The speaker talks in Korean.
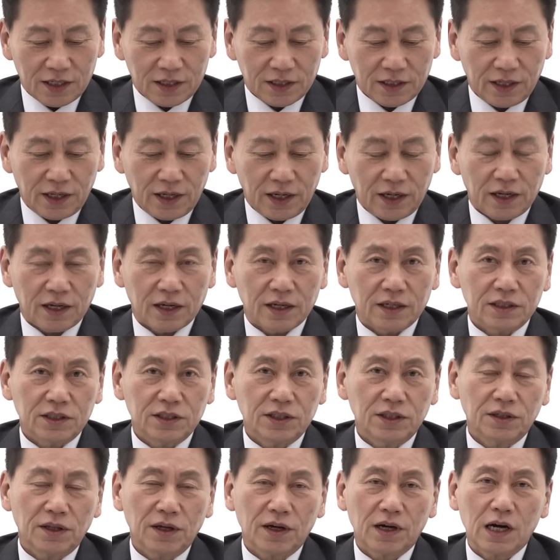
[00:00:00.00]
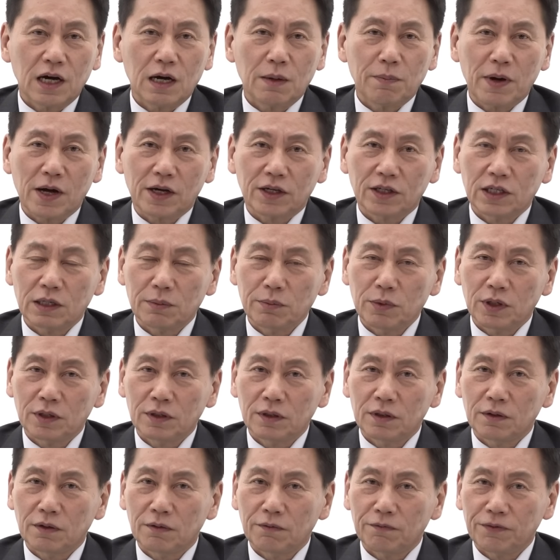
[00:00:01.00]
네, 시대가
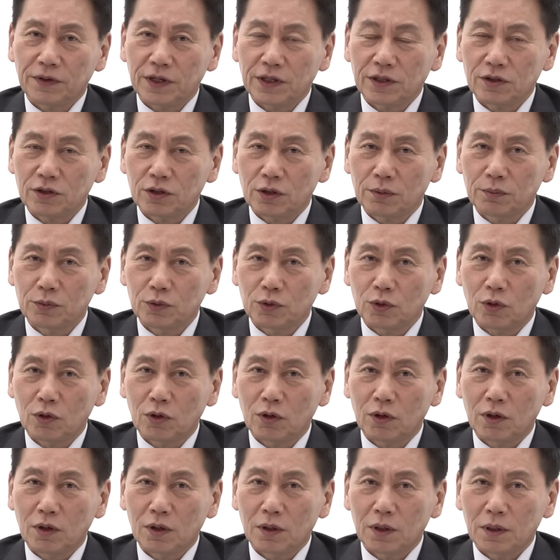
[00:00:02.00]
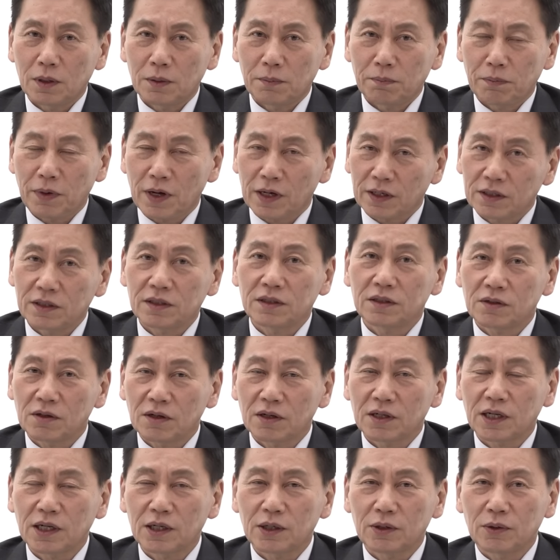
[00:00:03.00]
바뀌면 팬덤도 바뀌는
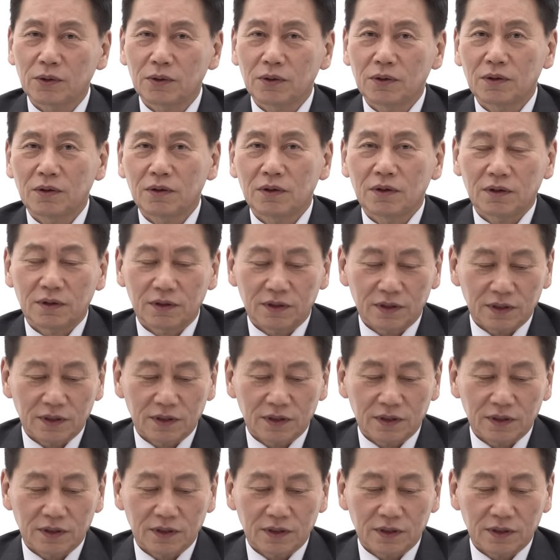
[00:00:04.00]
걸까요?